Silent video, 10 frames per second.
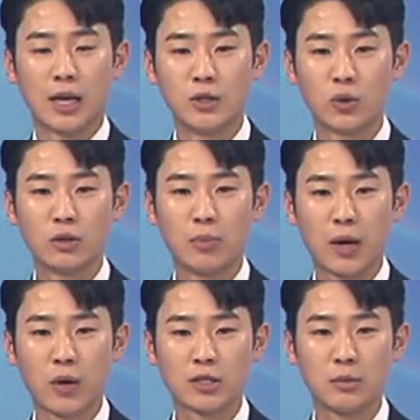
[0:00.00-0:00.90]
단속은
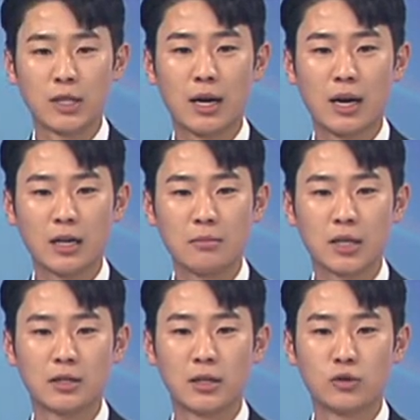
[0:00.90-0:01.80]
백화점이나
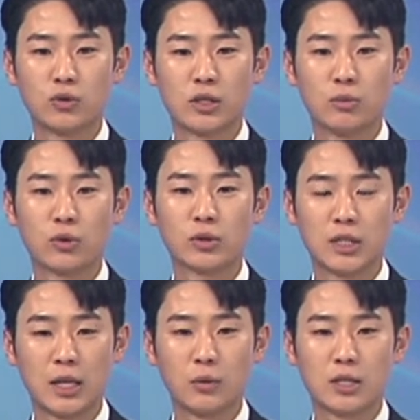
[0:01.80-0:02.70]
할인마트를 중심으로
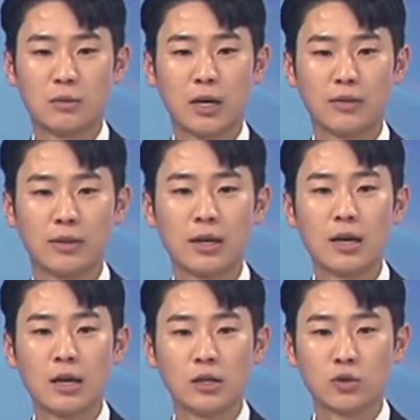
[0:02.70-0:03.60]
진행되지만
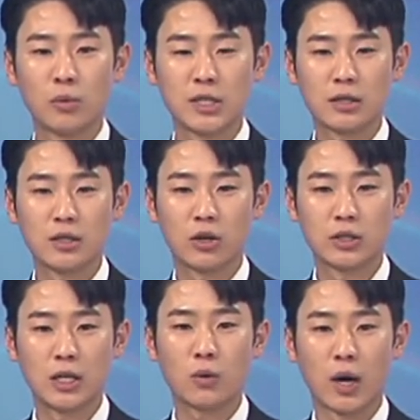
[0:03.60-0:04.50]
소비자들
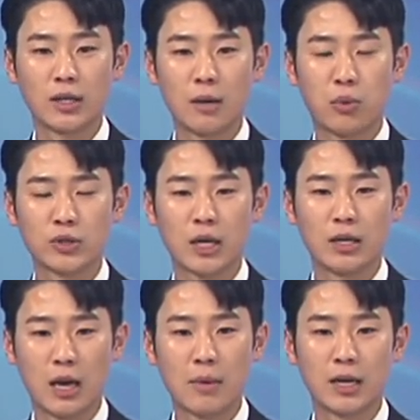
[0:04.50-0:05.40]
역시 과대
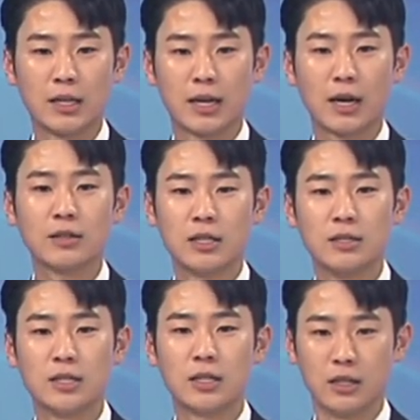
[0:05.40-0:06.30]
포장 예방에 대한
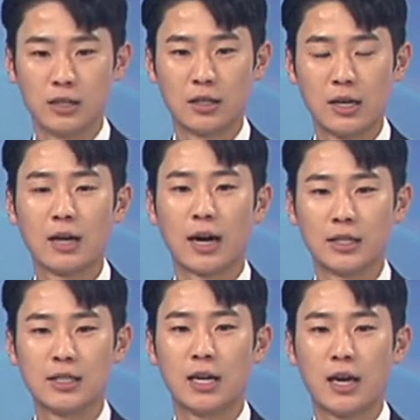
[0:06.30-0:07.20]
인식을
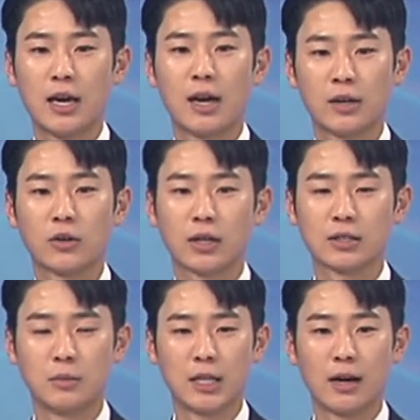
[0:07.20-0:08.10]
같이 해야 할 것
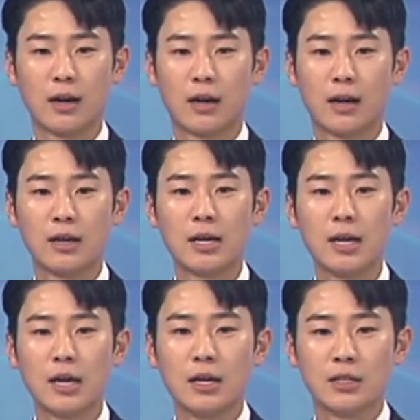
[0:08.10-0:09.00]
같습니다.
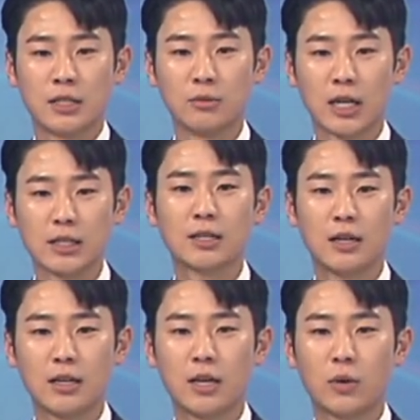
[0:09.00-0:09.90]
지금까지
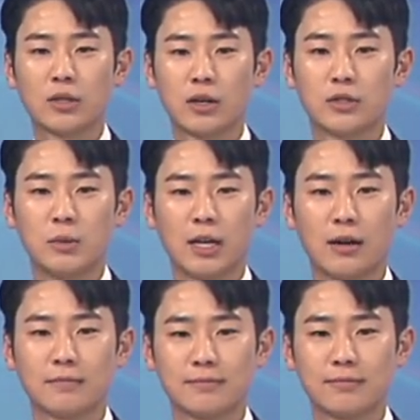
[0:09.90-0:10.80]
클릭
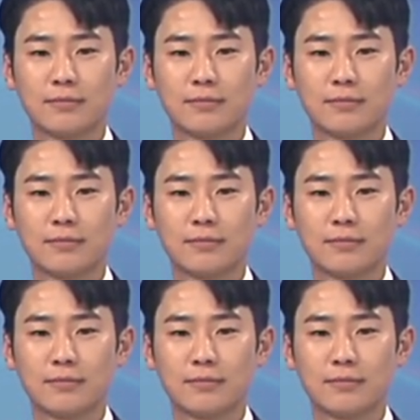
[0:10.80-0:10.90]
키워드였습니다.